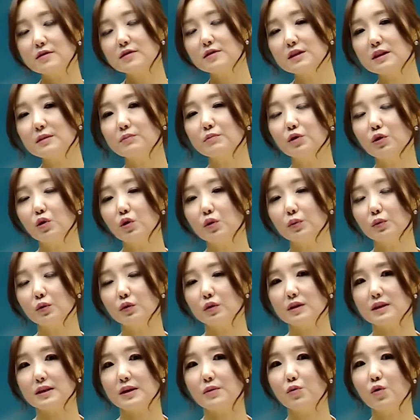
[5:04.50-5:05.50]

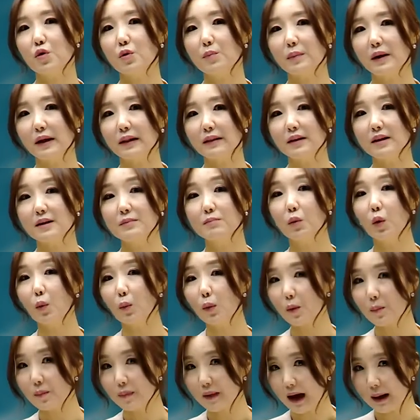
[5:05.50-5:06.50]
선생님들로부터 제공받는
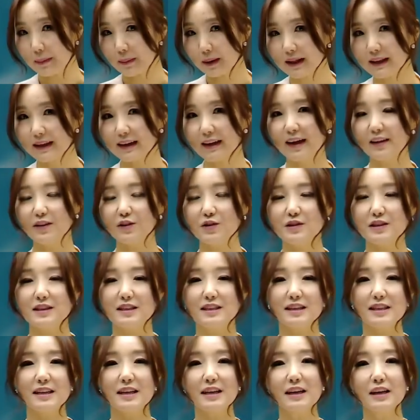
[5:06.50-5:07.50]
모범
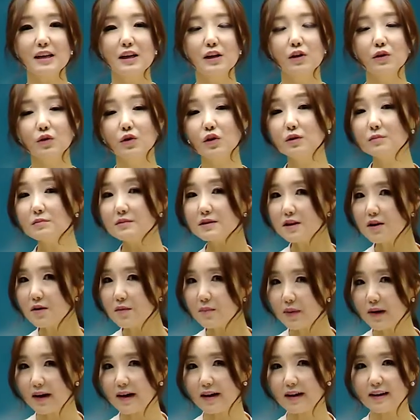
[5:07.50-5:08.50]
답안이라든지 또 음성
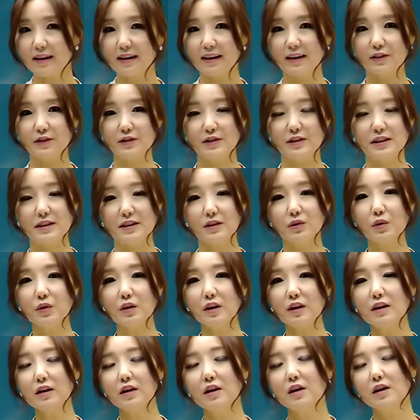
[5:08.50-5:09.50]
파일이라든지
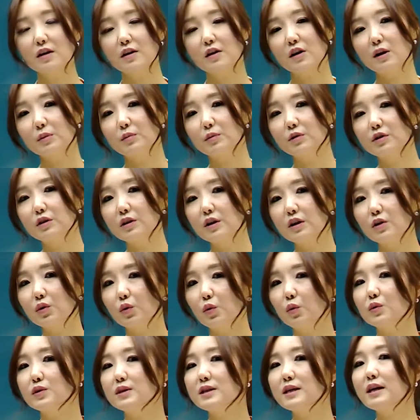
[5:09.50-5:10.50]
또는 여러분들이
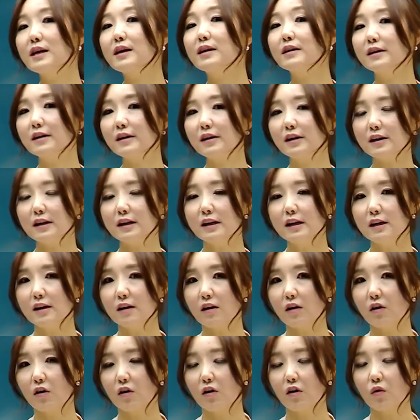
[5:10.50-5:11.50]
교재를
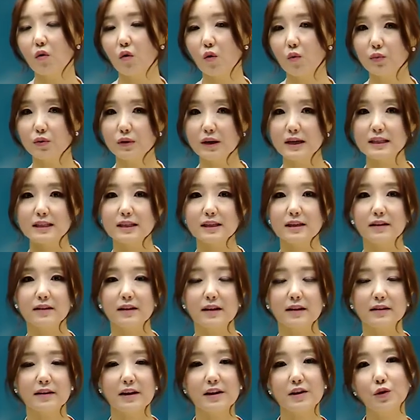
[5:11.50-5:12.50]
어, 공부를 하시게
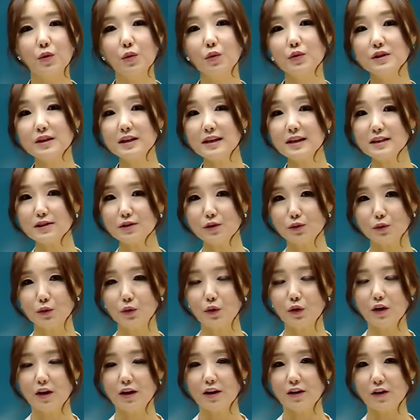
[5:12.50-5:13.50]
될 때
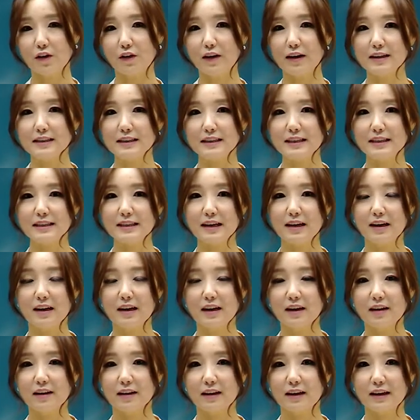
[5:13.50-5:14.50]
교재에서도 여러 가지 이제
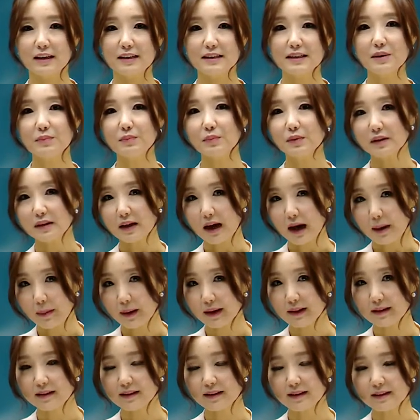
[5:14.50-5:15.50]
이 샘플
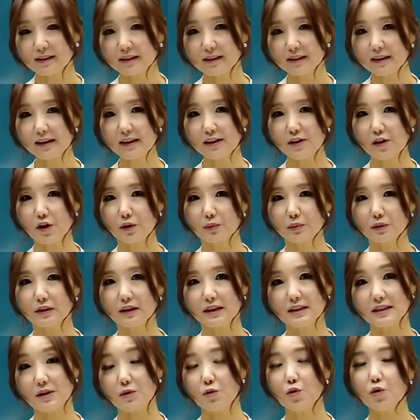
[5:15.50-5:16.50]
답안들을
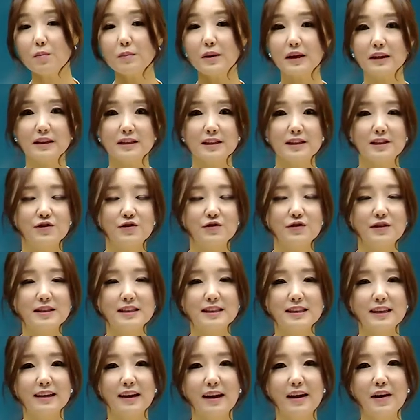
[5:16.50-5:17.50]
여러분들이 제공받으실 수
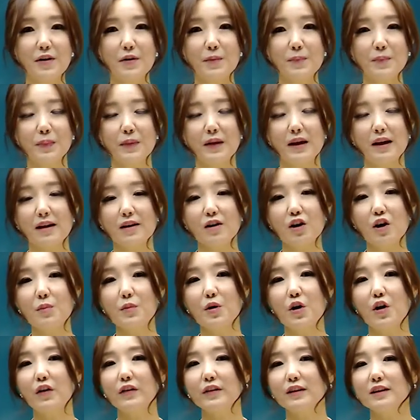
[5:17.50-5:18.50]
있잖아요.
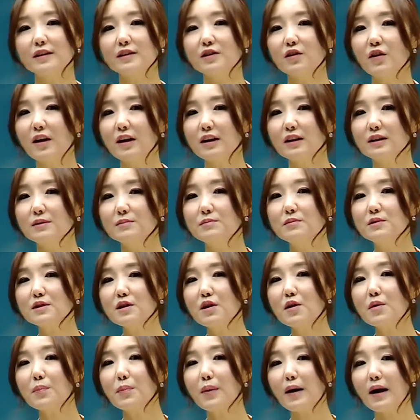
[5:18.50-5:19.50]
그러면 그러한
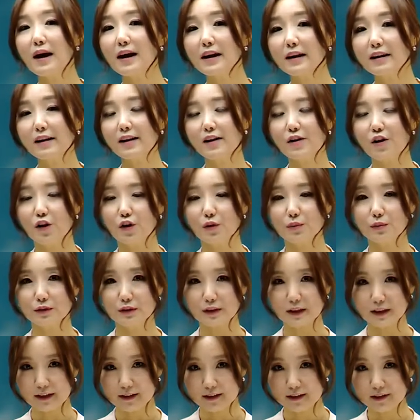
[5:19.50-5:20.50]
음성 파일을
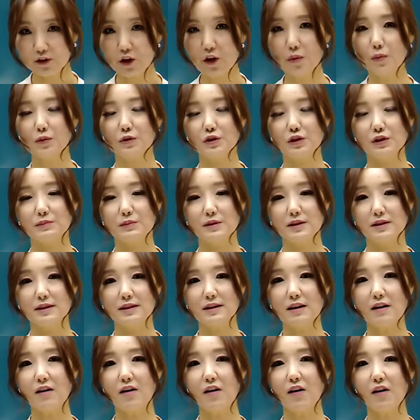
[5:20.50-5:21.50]
여러분들이
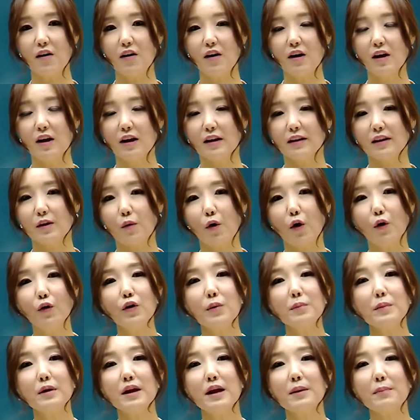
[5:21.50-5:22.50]
들어보시면서 네,
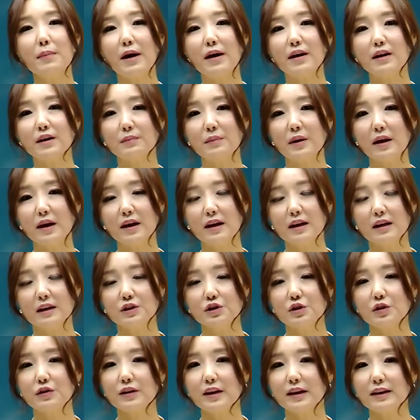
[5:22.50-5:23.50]
원어민의 발음에
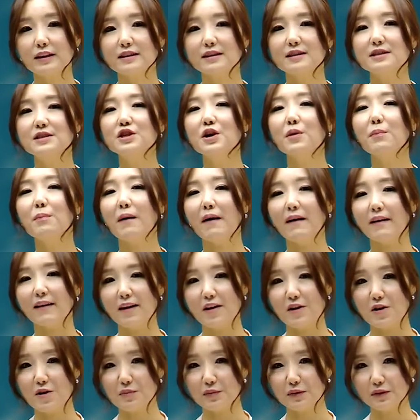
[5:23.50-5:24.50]
최대한 근접하게
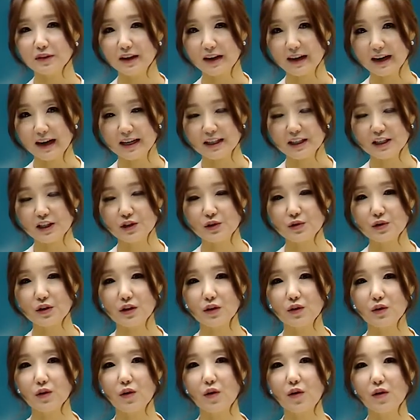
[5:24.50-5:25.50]
여러분들이 가실 수
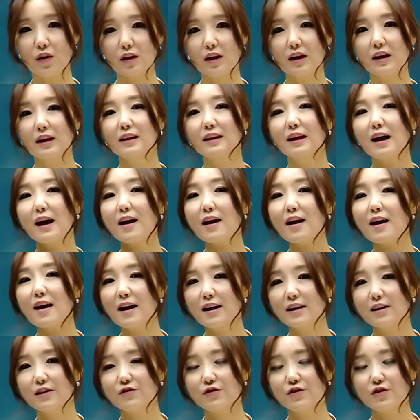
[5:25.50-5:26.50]
있도록
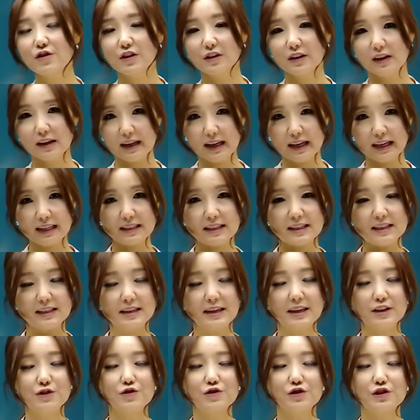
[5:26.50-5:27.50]
따라하는 훈련을 같이
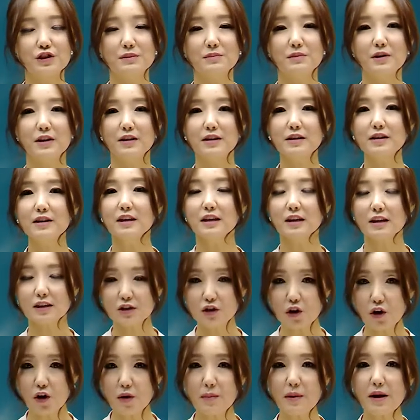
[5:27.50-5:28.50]
해주시면
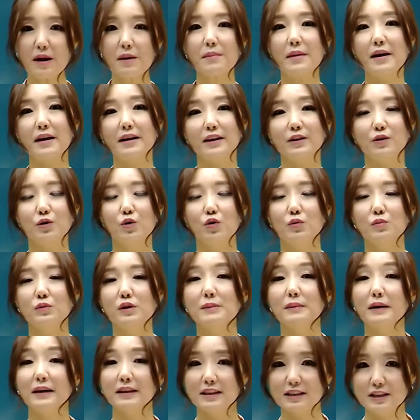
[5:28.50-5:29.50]
정말 많이
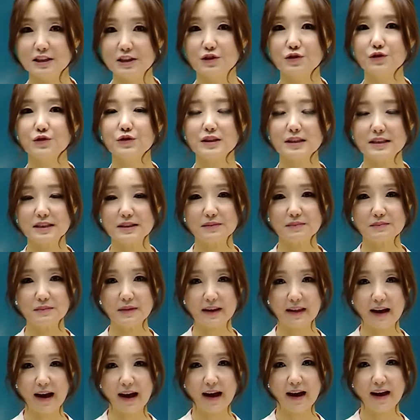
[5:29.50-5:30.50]
도움을 받으실 수
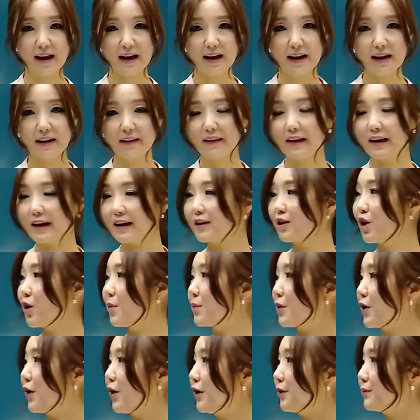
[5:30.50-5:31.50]
있습니다. 네,
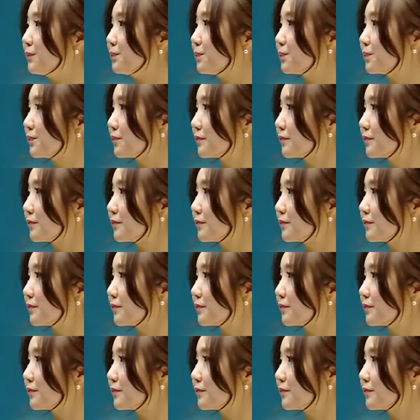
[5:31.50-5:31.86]
그러면